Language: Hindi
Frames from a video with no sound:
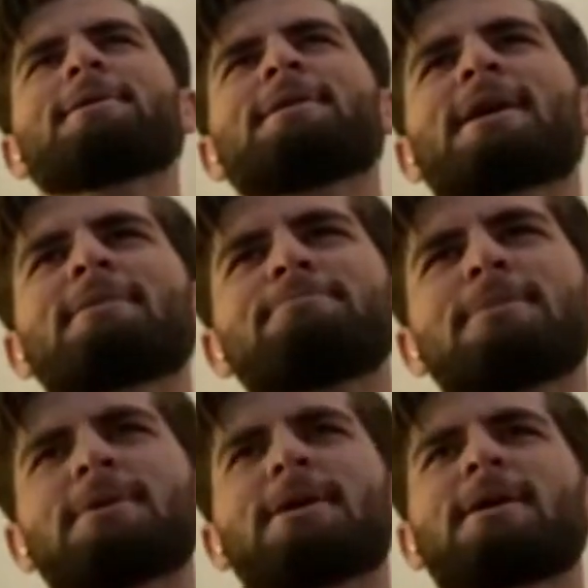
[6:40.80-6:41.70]

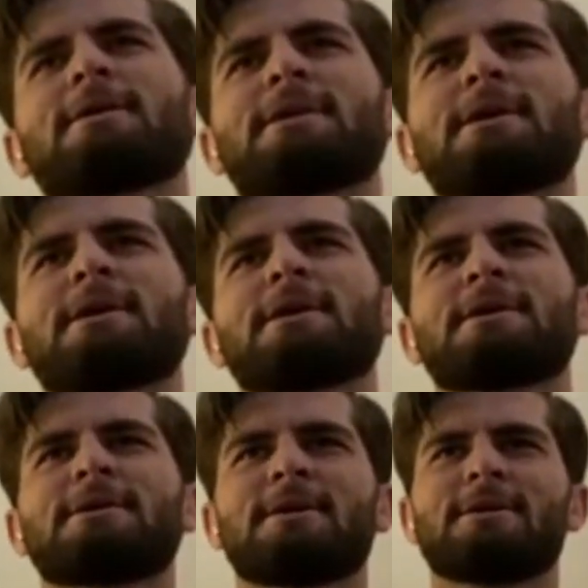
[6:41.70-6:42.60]
देखिए आई थिंक
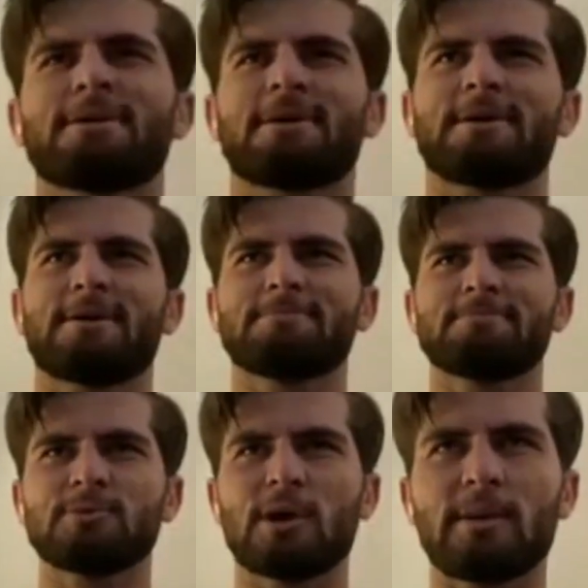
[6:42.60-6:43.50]

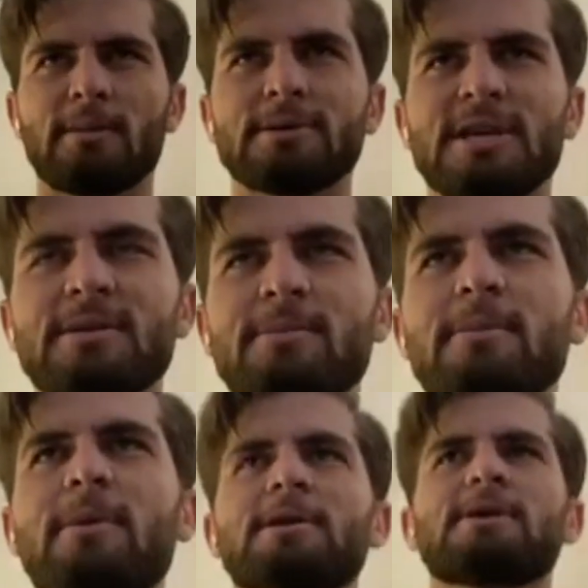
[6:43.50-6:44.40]
अब जैसे
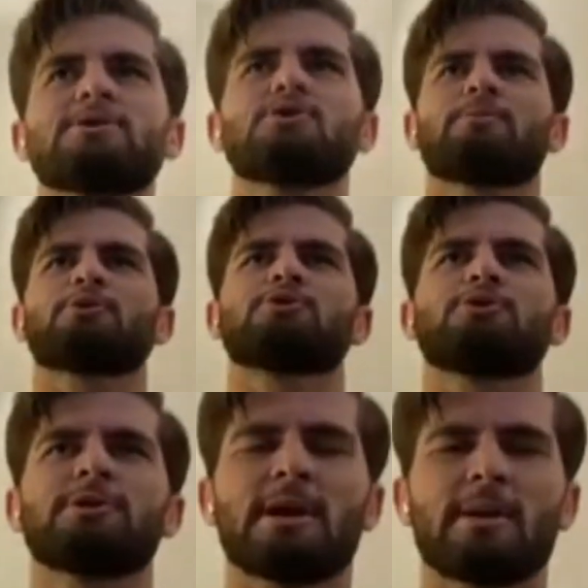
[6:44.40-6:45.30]
मैंने बात की जो
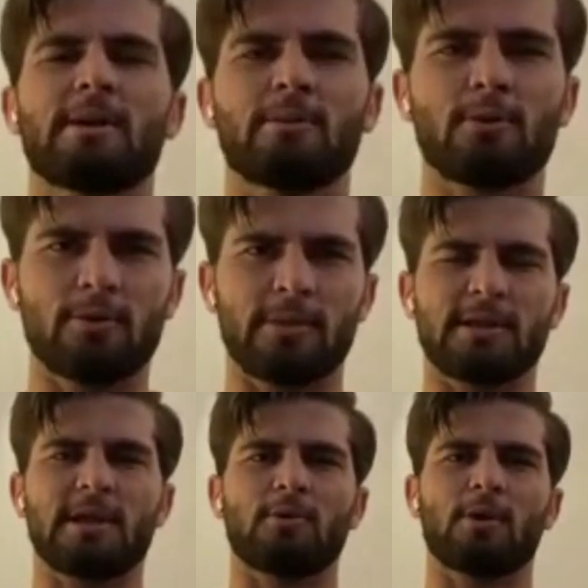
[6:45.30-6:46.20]
अपॉर्चुनिटी आपको
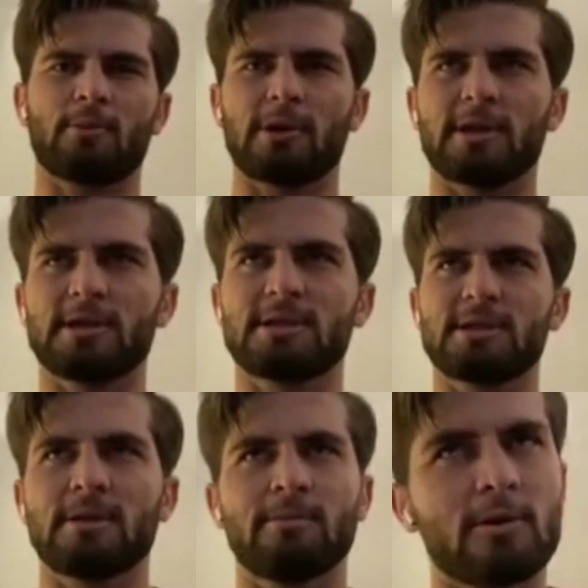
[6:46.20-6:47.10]
मिलती है वो आपको लेनी
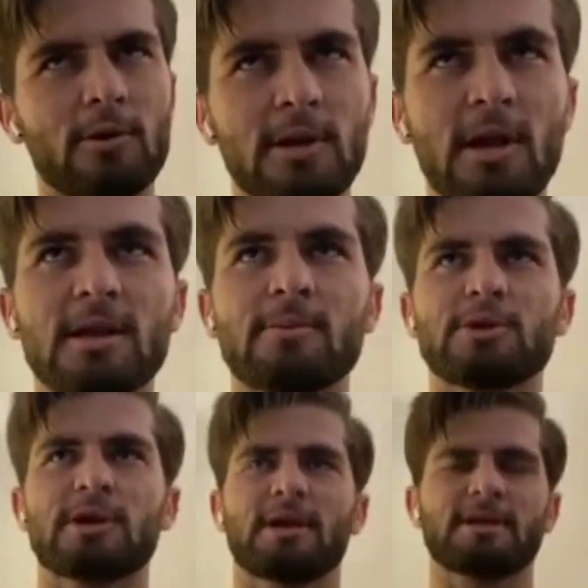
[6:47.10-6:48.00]
चाहिए बिल्कुल लाला ने
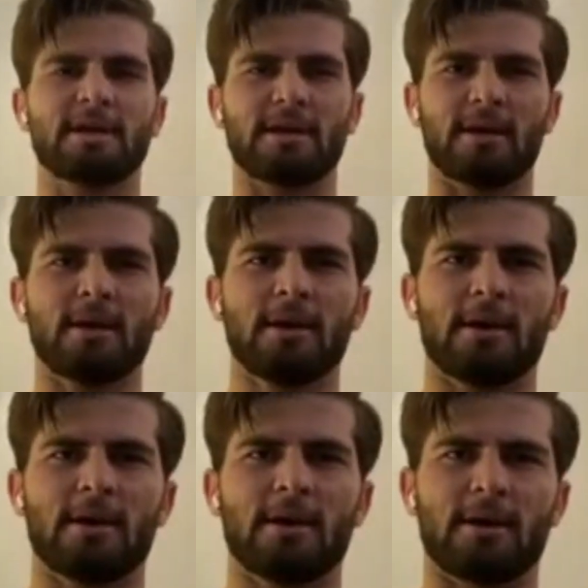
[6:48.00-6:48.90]
मुझे कहा था कि
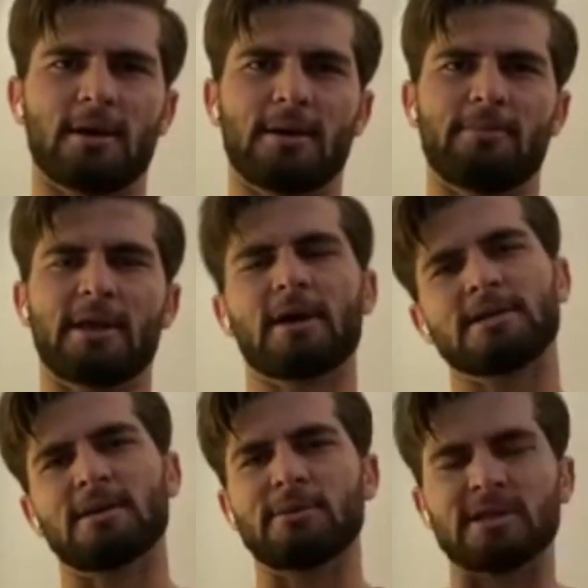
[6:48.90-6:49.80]
आ, मेरे ख्याल
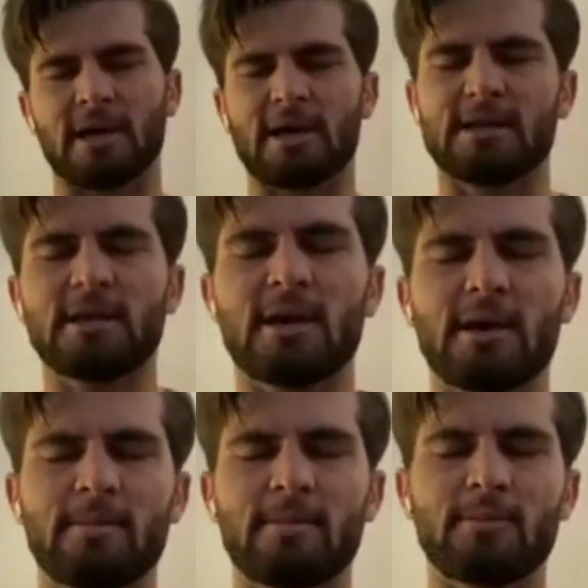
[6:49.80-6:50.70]
से अभी तैयार नहीं है
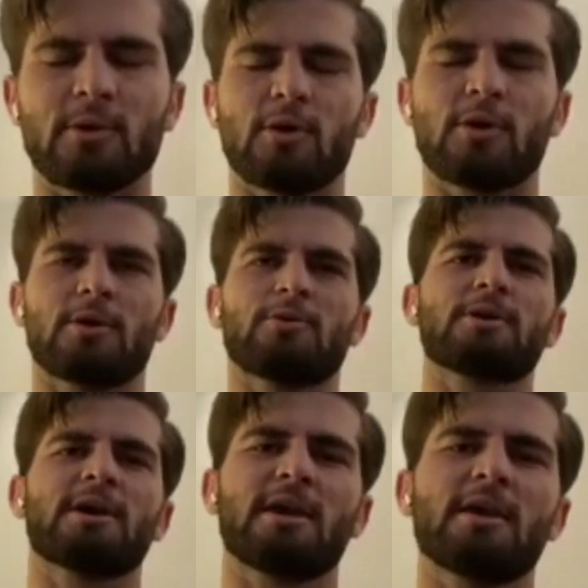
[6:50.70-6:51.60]
आप और उनका
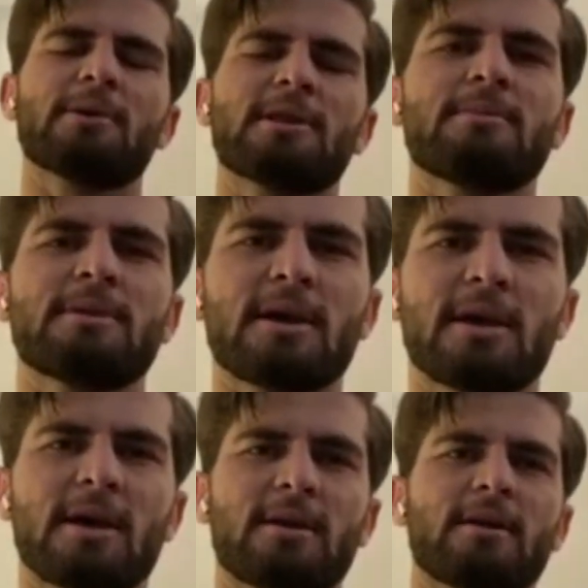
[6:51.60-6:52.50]
यही मतलब था
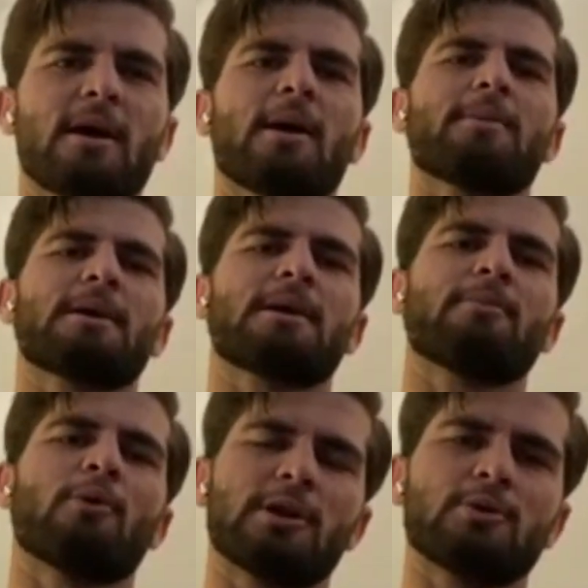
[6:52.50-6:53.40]
कि यार
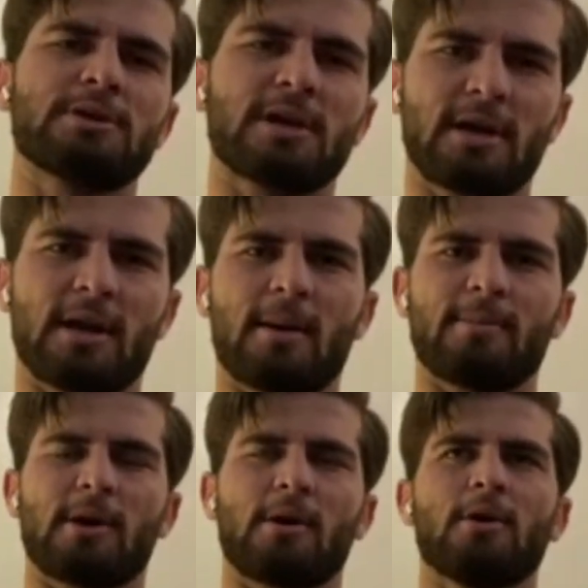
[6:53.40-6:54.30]
आपकी बॉलिंग उससे
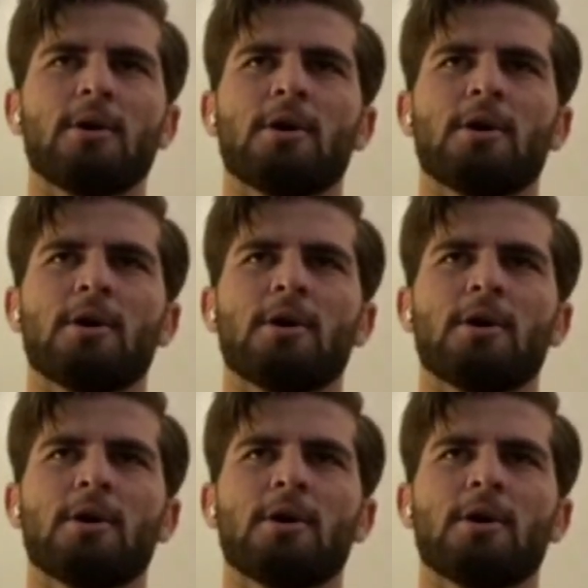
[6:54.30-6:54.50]
ख़राब ना हो